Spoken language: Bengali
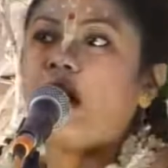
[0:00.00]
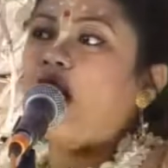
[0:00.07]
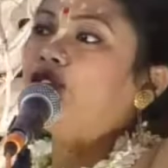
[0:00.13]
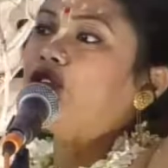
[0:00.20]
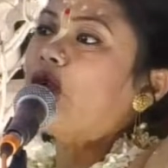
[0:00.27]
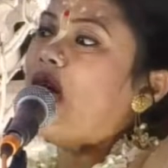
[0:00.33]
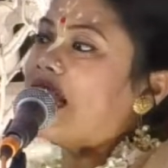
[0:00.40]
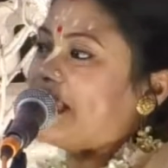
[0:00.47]

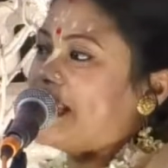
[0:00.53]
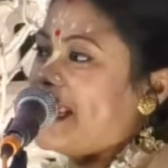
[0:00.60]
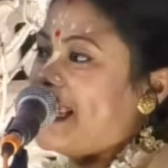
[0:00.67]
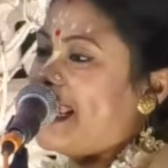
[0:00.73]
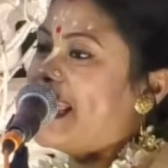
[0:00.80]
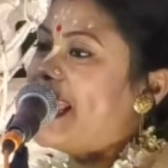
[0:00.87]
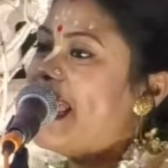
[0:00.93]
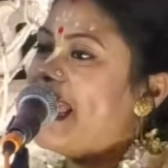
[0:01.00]
ভক্ত আছে
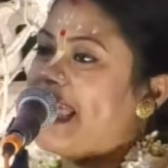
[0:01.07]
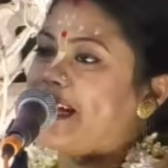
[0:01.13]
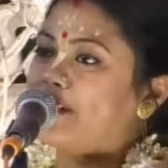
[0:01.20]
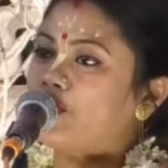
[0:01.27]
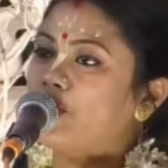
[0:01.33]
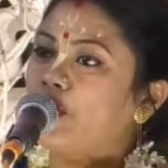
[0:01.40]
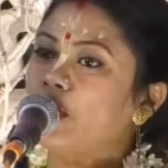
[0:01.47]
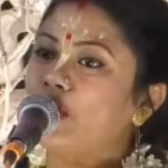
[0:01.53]

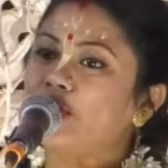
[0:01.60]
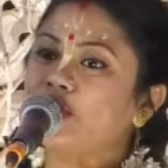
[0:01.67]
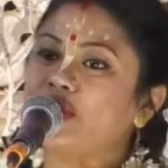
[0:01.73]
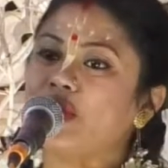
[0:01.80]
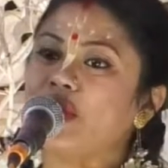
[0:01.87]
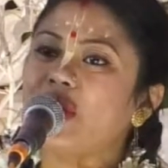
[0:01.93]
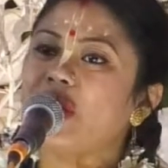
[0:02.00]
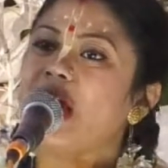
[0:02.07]
একটু বলুন
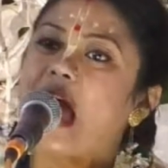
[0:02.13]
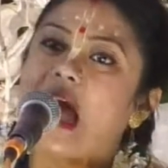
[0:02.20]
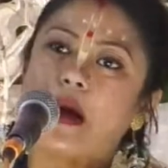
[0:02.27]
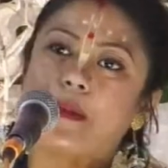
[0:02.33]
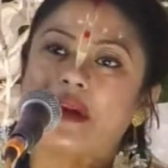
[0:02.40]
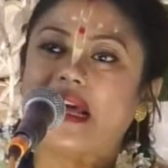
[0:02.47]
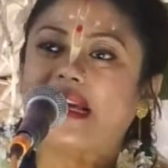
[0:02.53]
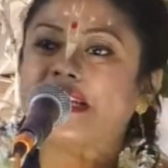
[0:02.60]
তো
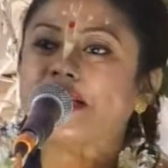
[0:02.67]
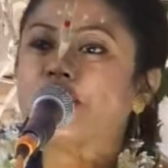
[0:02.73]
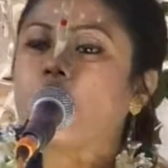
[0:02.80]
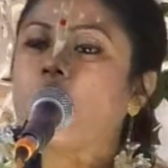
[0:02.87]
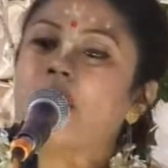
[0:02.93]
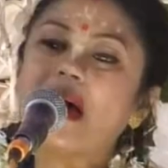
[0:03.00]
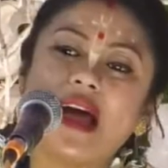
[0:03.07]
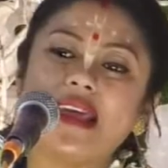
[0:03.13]
আমরা কি
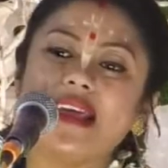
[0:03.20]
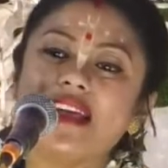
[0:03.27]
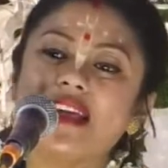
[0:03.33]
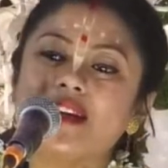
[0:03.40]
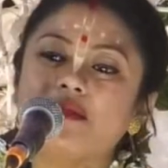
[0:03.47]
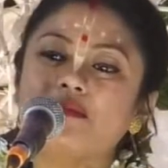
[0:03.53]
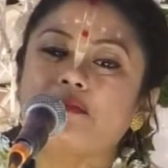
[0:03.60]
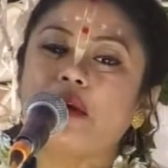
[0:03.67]
সবাই
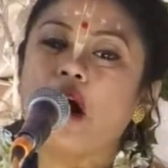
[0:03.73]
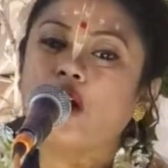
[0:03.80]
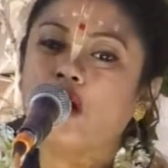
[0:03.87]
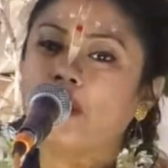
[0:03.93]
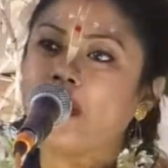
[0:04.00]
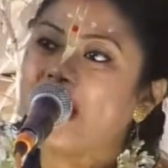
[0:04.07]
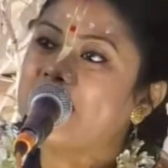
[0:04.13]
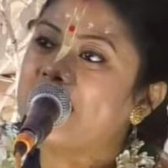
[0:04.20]

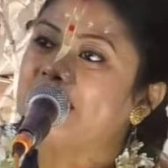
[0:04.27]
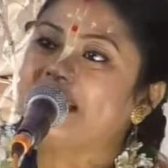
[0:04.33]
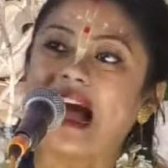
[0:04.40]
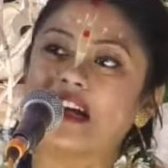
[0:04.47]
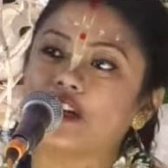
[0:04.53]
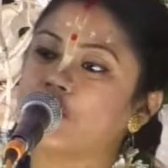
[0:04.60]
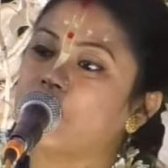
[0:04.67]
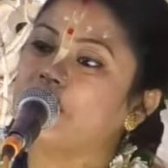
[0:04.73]
ভগবানের
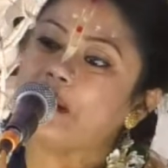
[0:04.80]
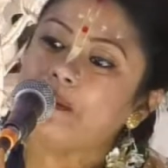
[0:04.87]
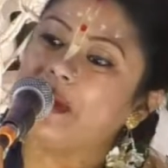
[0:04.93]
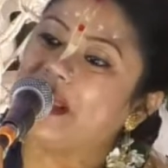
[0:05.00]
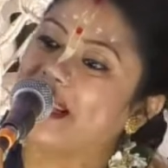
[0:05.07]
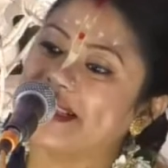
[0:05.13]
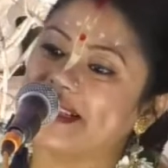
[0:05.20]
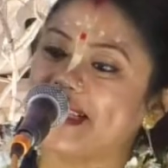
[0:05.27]
দাস হতে
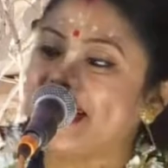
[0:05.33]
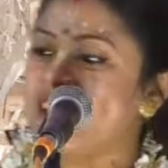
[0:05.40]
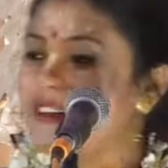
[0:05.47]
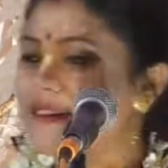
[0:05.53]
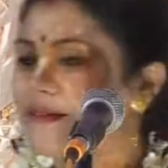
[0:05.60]
পেরেছি